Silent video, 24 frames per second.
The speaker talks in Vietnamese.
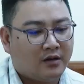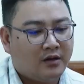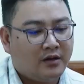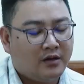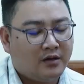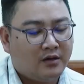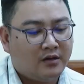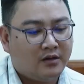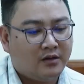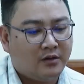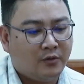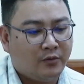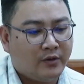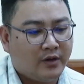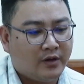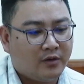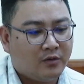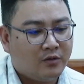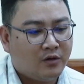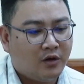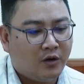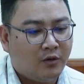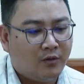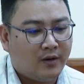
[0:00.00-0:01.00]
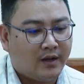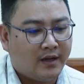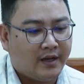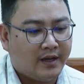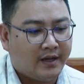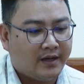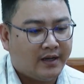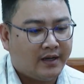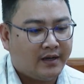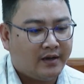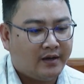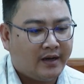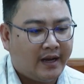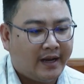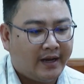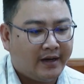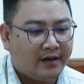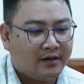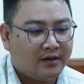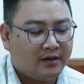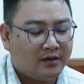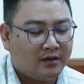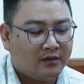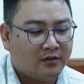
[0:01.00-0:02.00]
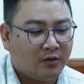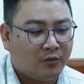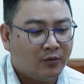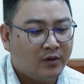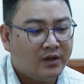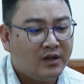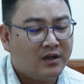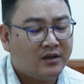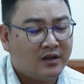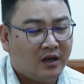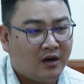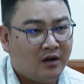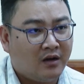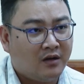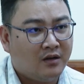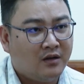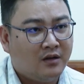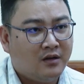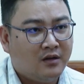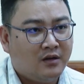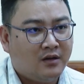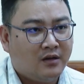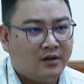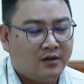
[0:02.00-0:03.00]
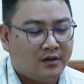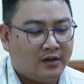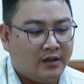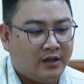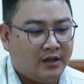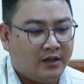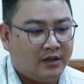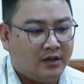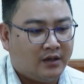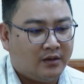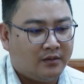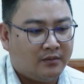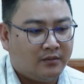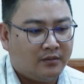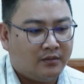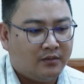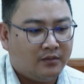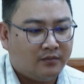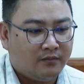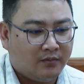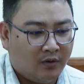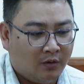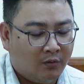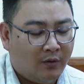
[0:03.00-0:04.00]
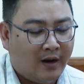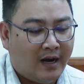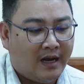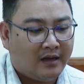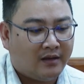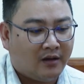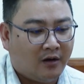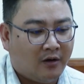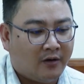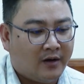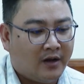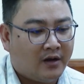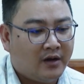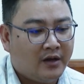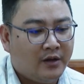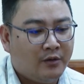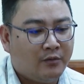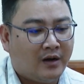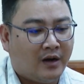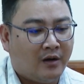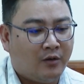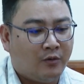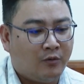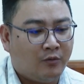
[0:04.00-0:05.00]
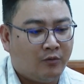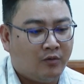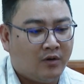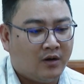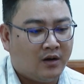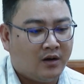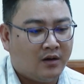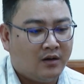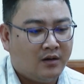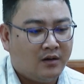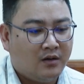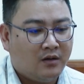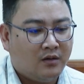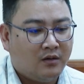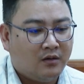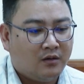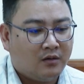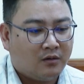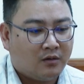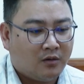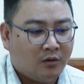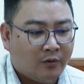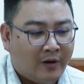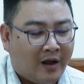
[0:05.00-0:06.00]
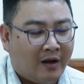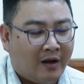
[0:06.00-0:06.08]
Cái vụ việc của cô là hiện nay đang thụ lý với tòa, thì vừa qua tòa đã yêu cầu cô